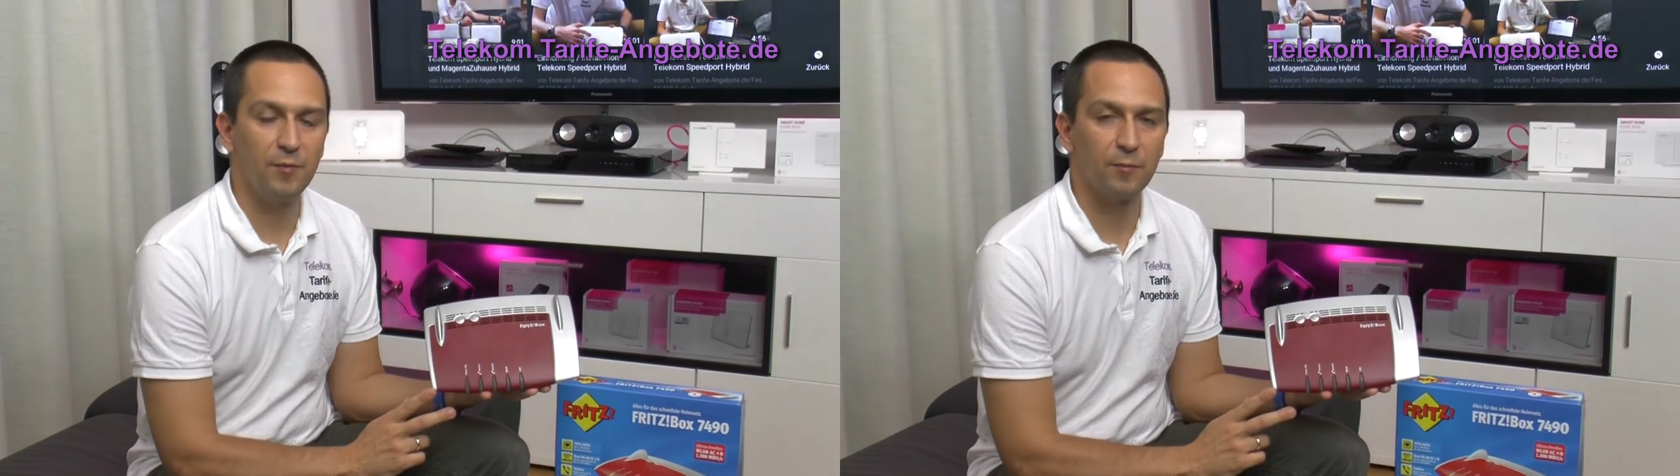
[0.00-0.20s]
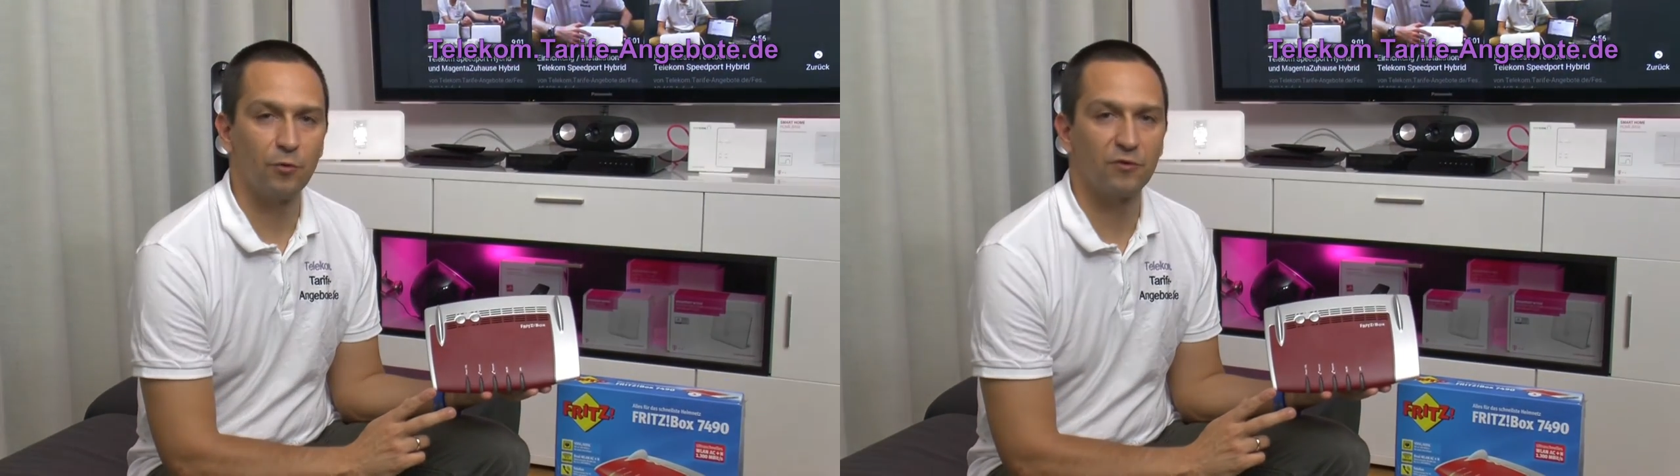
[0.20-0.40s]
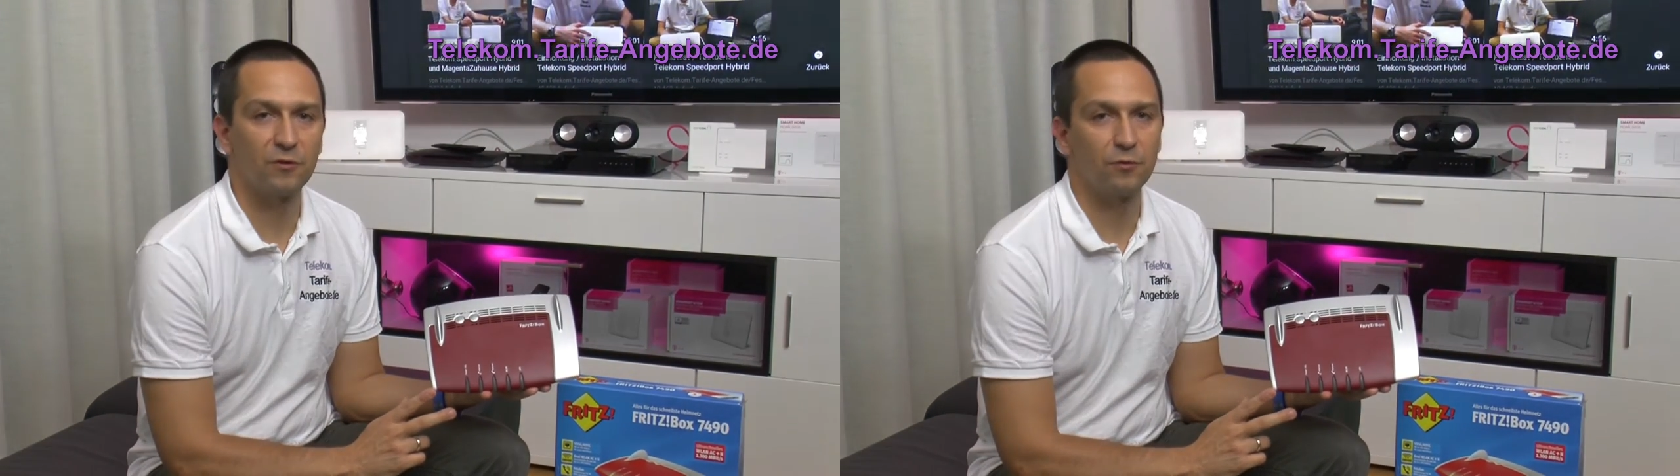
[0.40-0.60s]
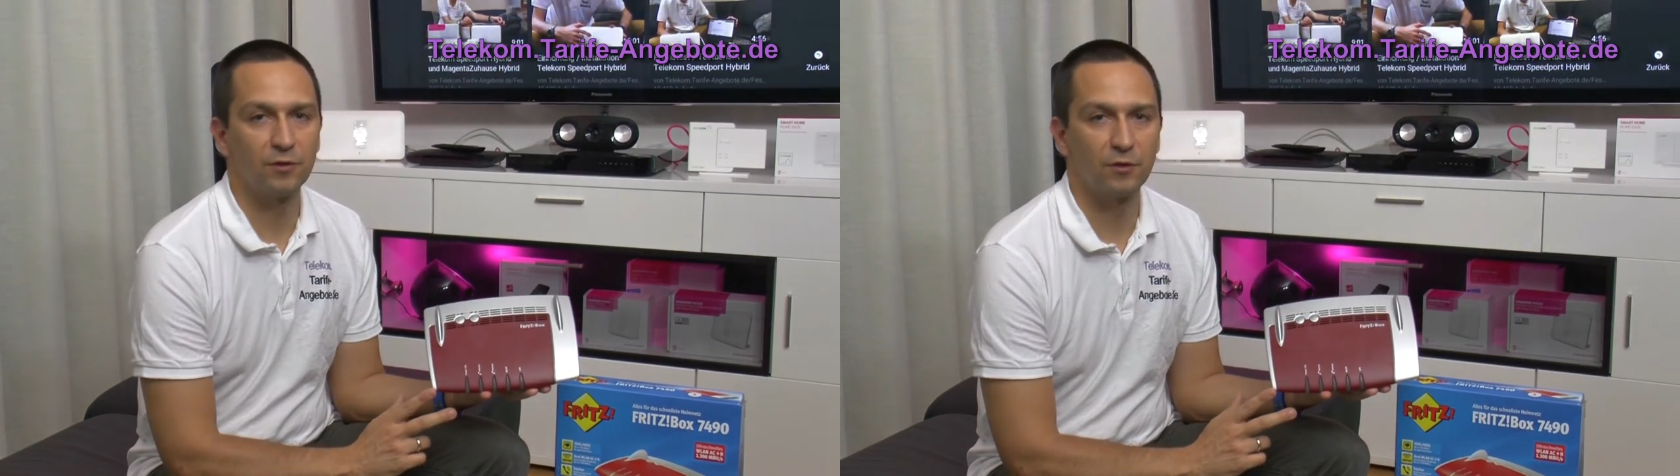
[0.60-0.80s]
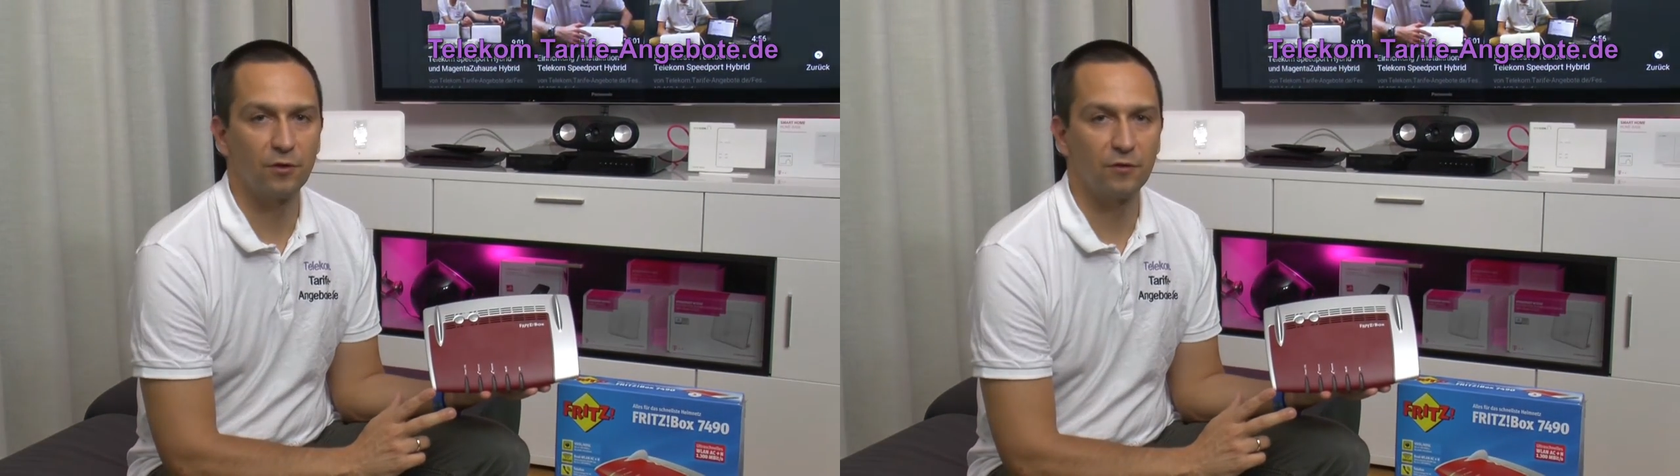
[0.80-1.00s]
Mbit pro
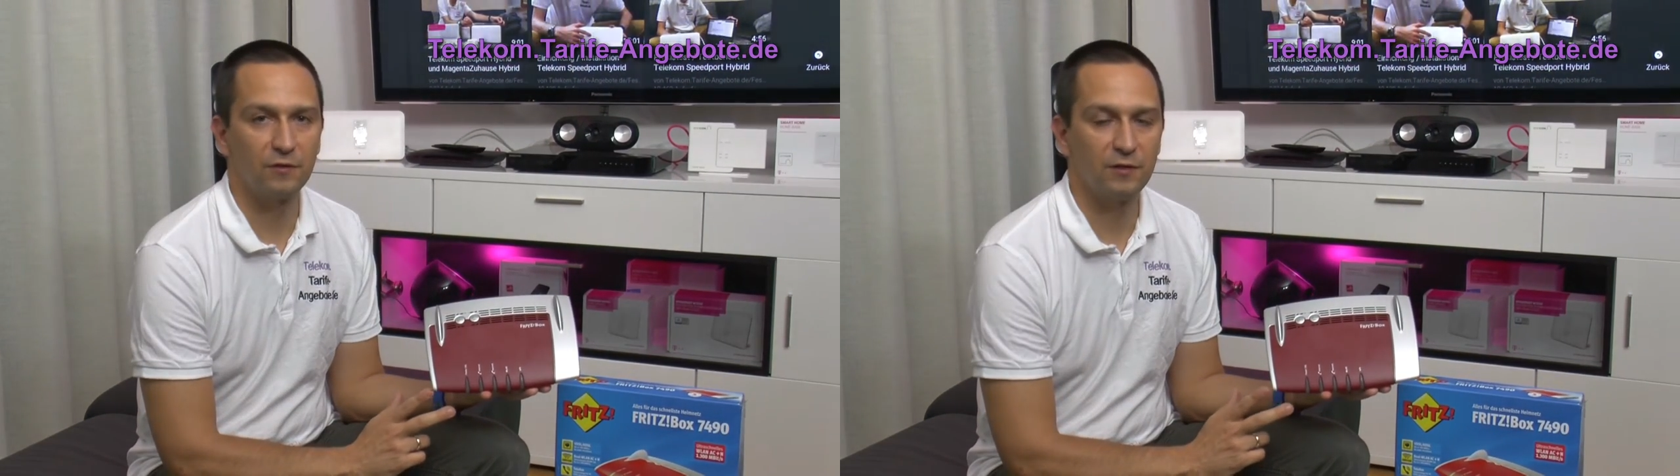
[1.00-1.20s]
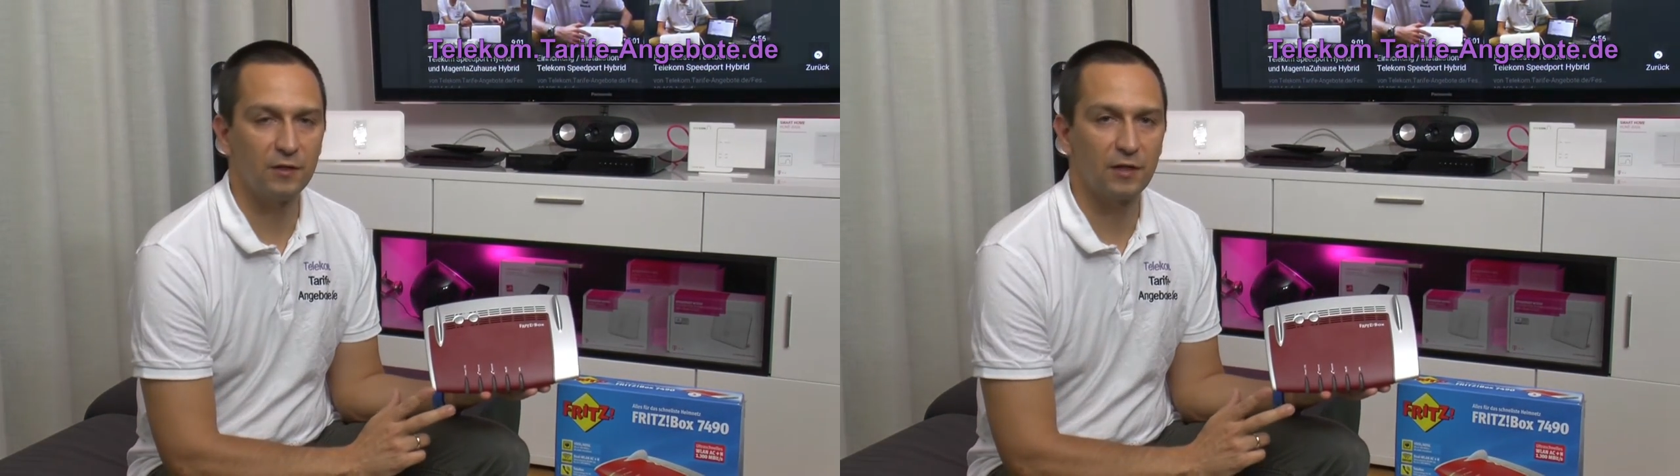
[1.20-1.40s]
Sekunde können Sie hier